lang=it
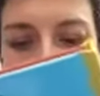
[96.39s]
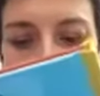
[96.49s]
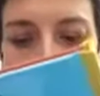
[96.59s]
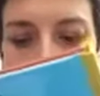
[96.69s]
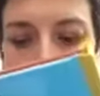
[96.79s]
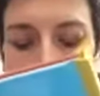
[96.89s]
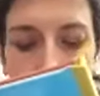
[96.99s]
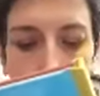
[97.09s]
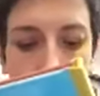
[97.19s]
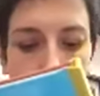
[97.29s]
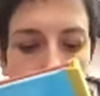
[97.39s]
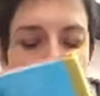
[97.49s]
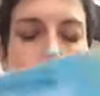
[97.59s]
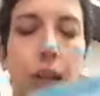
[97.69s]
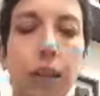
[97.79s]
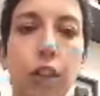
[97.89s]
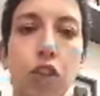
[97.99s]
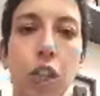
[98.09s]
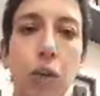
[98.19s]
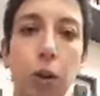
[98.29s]
decisamente interessante,
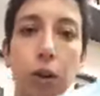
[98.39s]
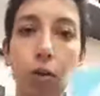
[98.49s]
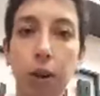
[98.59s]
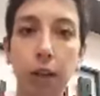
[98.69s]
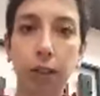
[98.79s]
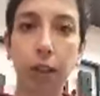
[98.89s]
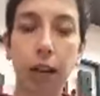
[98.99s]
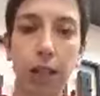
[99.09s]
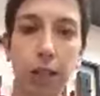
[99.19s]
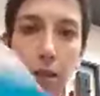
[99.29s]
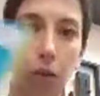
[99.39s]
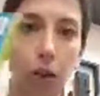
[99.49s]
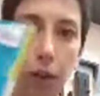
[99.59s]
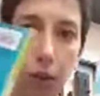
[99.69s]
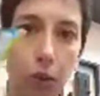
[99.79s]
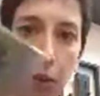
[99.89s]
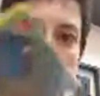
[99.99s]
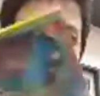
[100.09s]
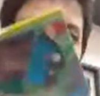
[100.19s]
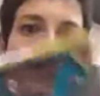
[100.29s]
5,90 la singola
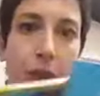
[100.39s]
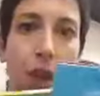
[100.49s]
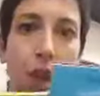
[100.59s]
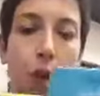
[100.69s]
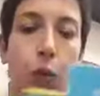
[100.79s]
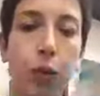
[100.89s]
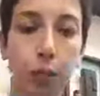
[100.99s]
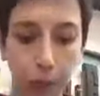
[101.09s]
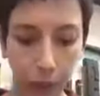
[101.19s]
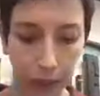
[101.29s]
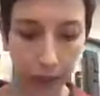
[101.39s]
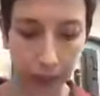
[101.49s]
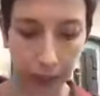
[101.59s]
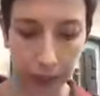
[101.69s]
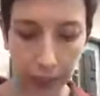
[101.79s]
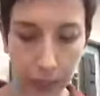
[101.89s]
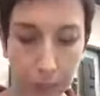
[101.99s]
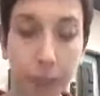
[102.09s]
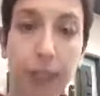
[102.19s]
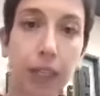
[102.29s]
storia quindi potete
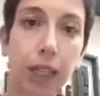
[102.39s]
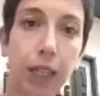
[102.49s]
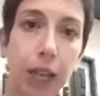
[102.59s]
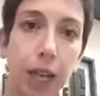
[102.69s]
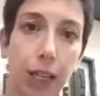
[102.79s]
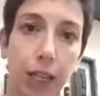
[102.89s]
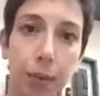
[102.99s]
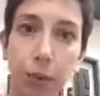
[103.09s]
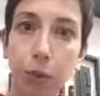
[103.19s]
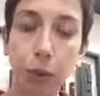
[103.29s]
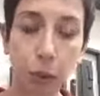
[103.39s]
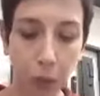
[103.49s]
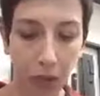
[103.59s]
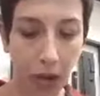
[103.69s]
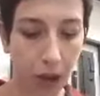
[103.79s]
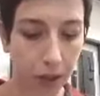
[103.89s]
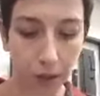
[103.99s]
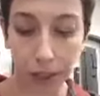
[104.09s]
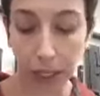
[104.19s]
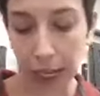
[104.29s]
metterne anche più di una, io
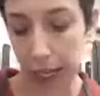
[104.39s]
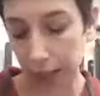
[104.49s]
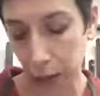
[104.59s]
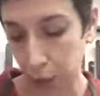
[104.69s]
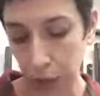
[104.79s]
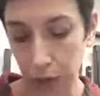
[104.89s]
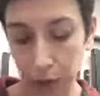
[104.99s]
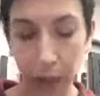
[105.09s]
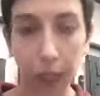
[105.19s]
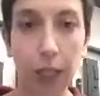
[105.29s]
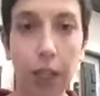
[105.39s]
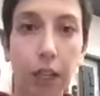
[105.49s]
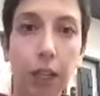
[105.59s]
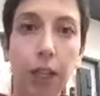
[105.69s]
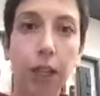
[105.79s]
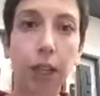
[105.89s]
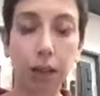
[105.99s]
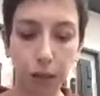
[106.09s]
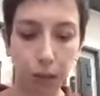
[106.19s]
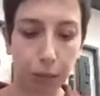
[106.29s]
vi direi anche tutte,
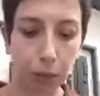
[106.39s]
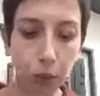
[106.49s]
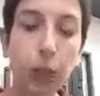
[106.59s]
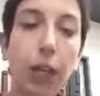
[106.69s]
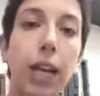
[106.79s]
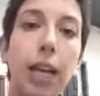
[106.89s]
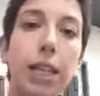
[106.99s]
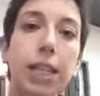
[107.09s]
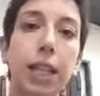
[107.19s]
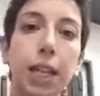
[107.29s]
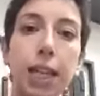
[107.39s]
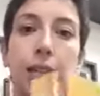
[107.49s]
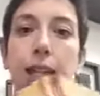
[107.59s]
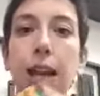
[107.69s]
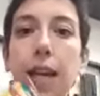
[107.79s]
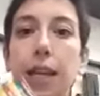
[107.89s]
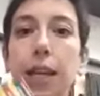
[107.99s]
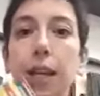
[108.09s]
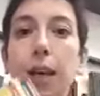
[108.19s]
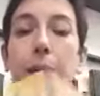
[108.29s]
eh, più di una nella lista dei desideri
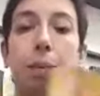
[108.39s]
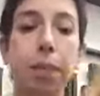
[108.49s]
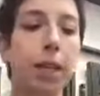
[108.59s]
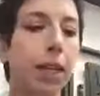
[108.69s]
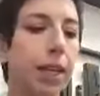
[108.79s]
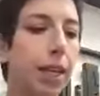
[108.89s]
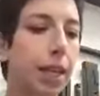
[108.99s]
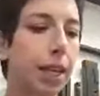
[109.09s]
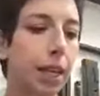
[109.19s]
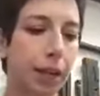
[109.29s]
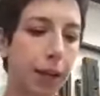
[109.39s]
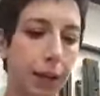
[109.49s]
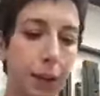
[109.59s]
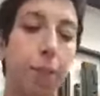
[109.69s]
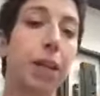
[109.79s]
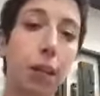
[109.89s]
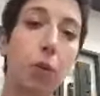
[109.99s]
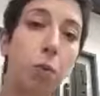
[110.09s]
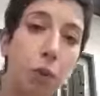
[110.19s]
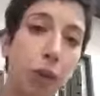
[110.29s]
perché, eh, perché
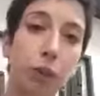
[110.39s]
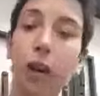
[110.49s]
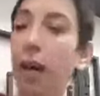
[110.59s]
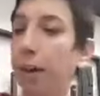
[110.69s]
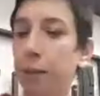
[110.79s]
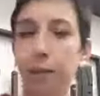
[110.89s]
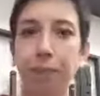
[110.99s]
comunque rodari.